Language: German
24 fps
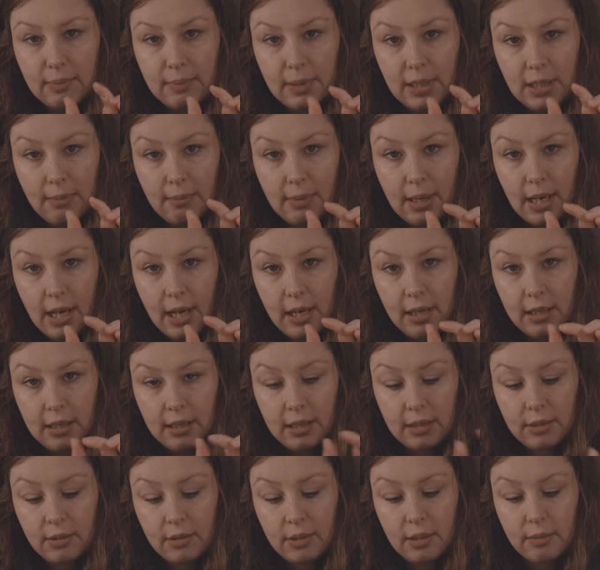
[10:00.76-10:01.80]

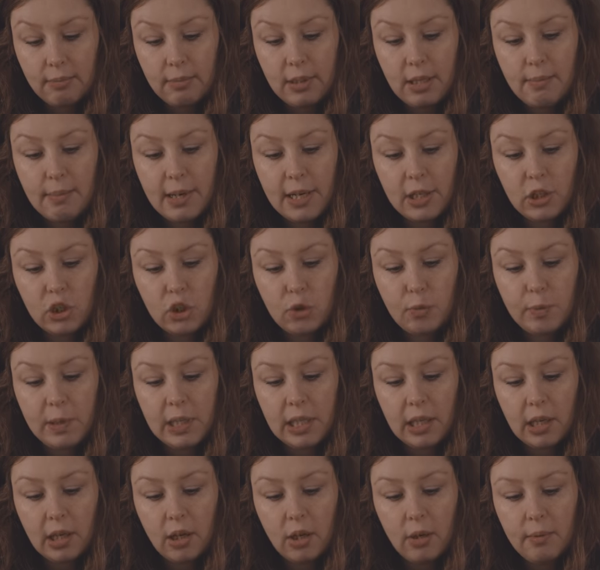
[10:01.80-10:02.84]
minimale, durch den minimalen
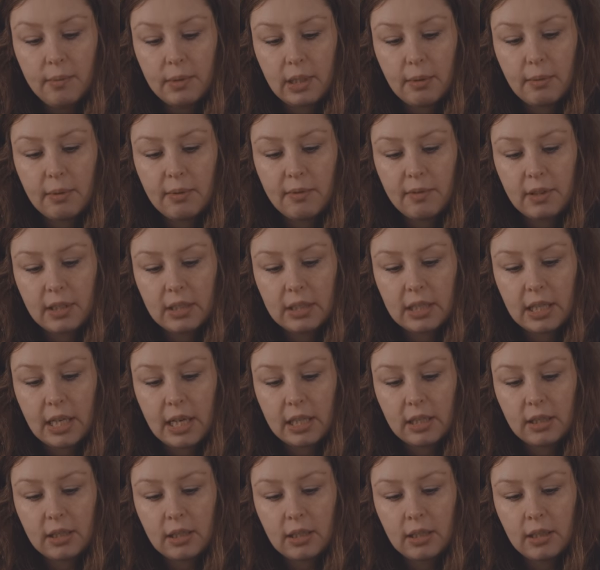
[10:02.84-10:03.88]
Spielraum, ich habe ja wie
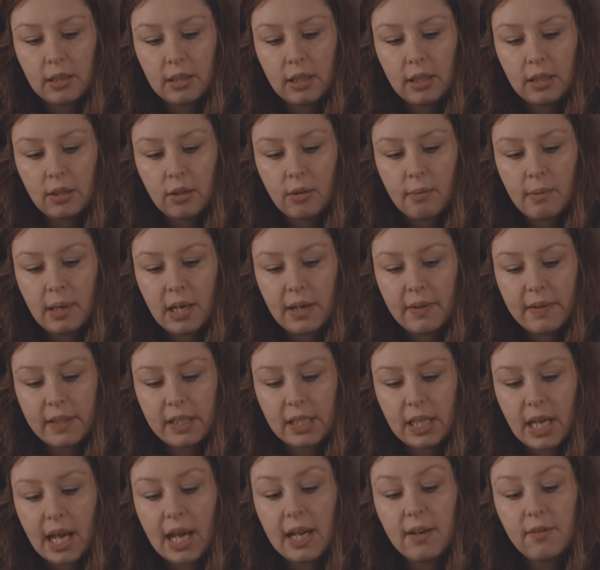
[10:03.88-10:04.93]
gesagt äh,
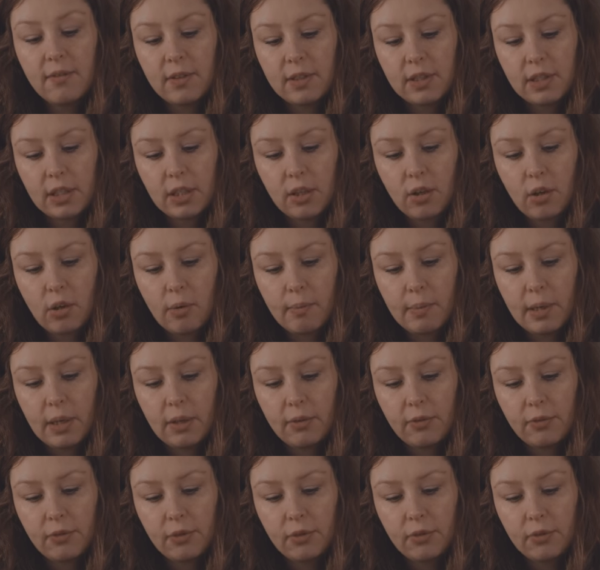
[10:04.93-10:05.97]
normalerweise
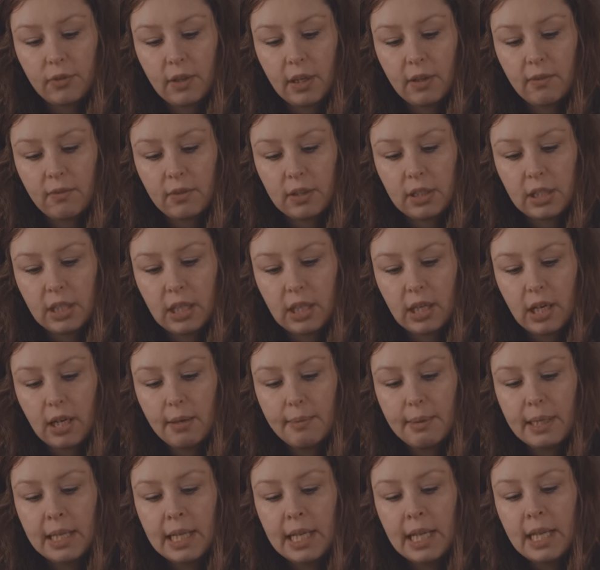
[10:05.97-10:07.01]

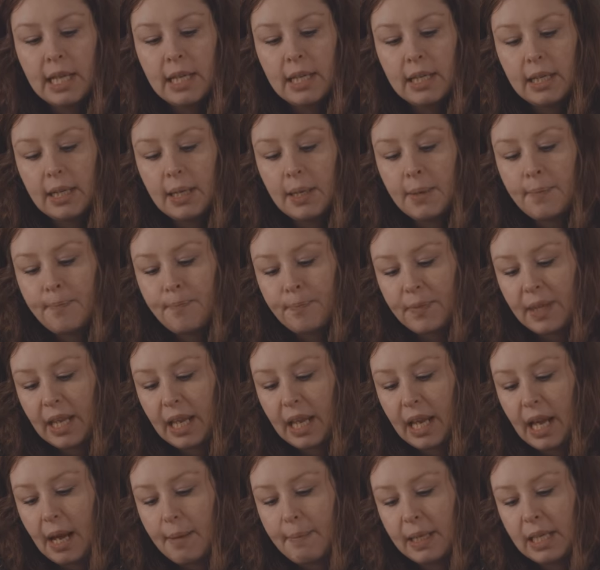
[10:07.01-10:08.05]
41,5, ähm,
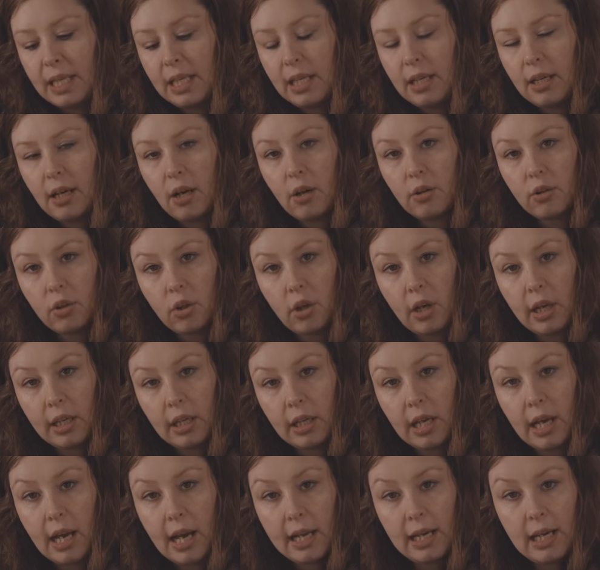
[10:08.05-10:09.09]
kann man hier auch noch
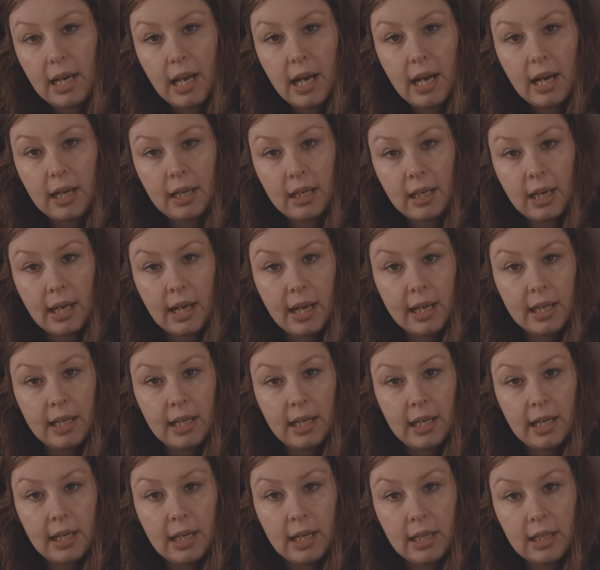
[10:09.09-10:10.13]
andere Einlagen
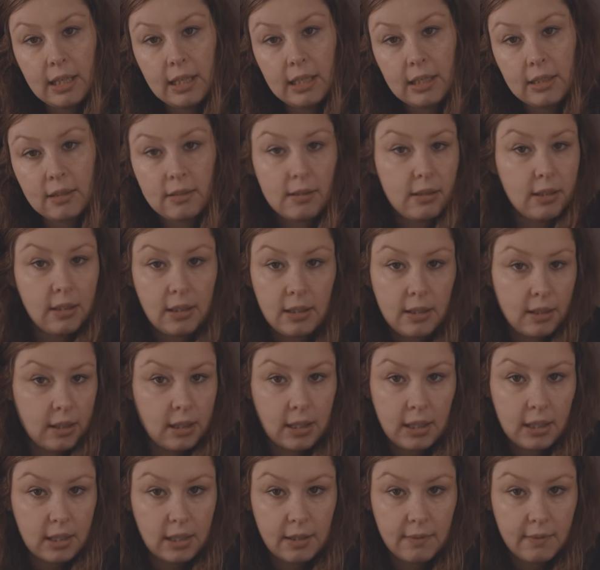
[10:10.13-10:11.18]
reinlegen, je
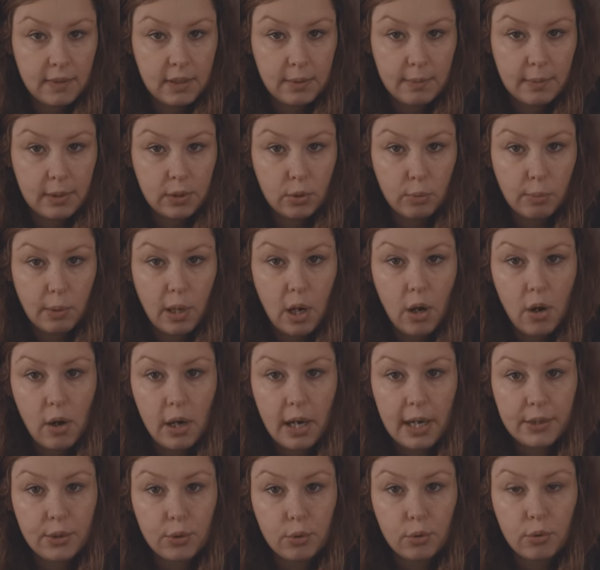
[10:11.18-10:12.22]
nachdem, was man so
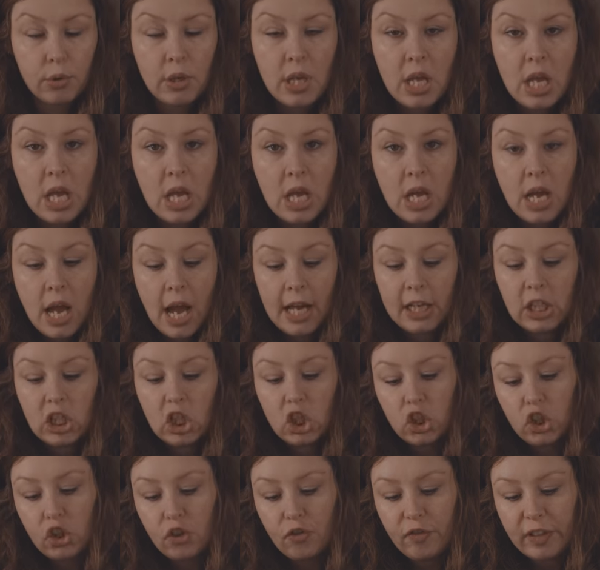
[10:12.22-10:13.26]
braucht, halt so
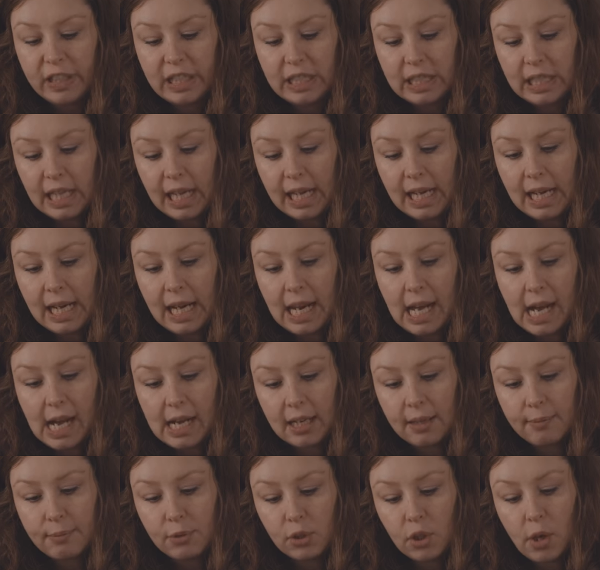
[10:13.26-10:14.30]

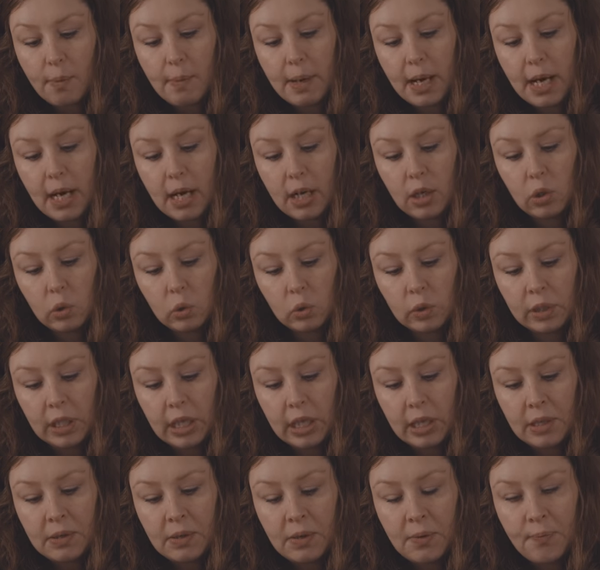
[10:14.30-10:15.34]
Anti-Schwitzeinlagen im Sommer
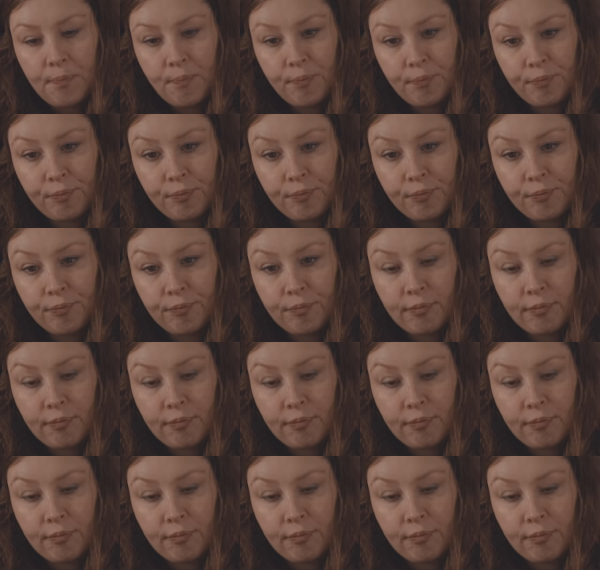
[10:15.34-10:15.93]
oder ähm,